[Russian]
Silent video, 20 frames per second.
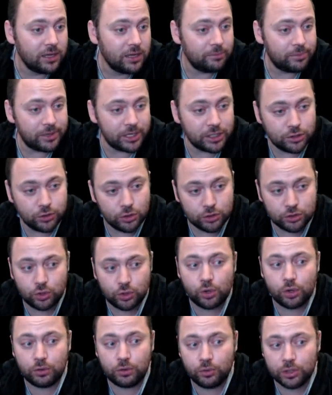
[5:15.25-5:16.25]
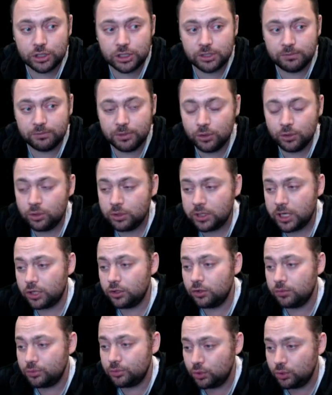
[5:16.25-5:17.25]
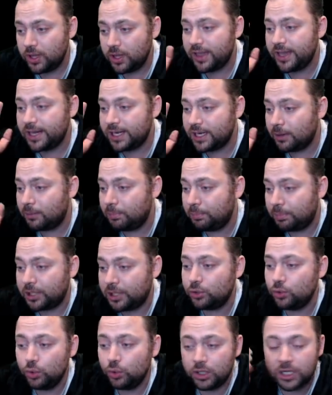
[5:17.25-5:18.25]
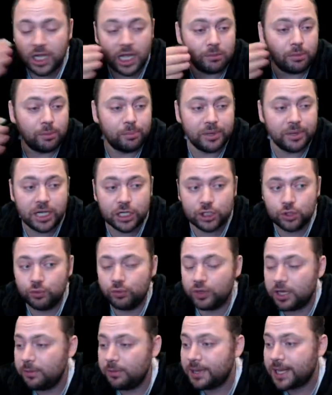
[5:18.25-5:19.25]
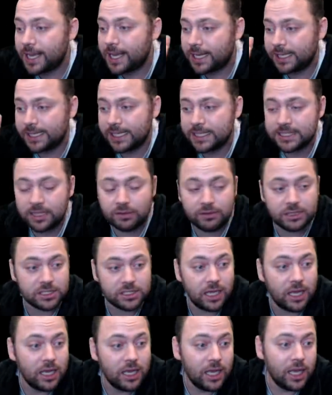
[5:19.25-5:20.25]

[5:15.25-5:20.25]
прошло 48 минут, я думаю, ну, наверное, приду и как бы покажу время, как она зависла.